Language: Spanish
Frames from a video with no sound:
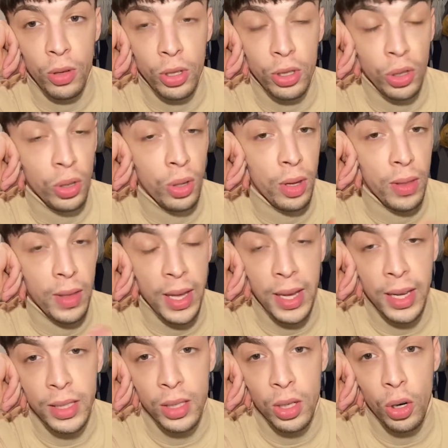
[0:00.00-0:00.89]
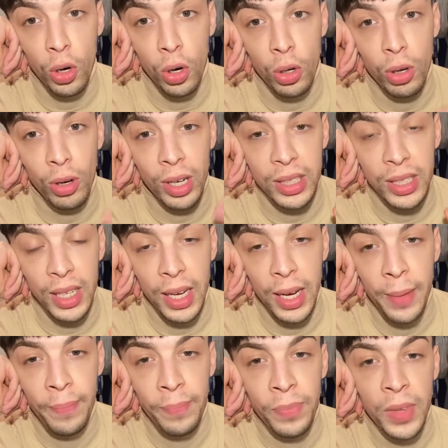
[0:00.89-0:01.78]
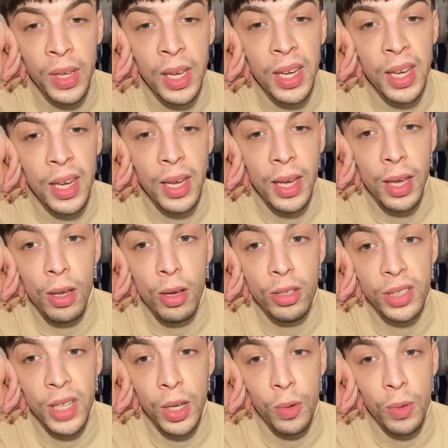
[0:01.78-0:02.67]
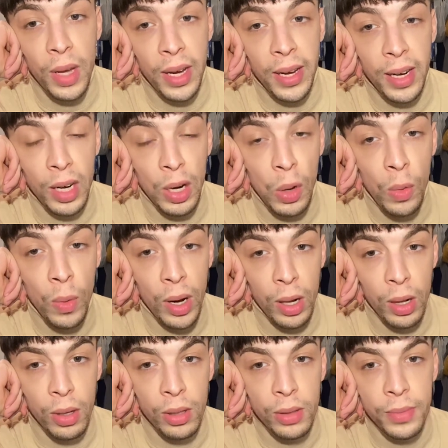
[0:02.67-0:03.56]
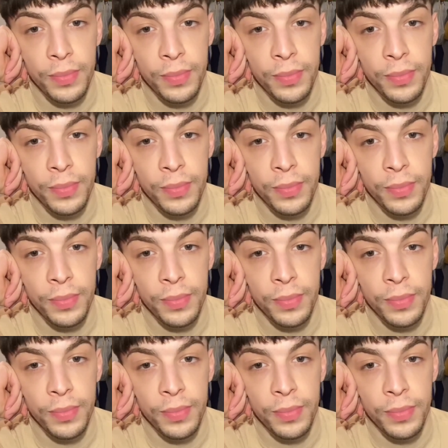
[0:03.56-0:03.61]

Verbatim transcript: no lo conocéis o lo que sea y os ayuda a querer jugarlo.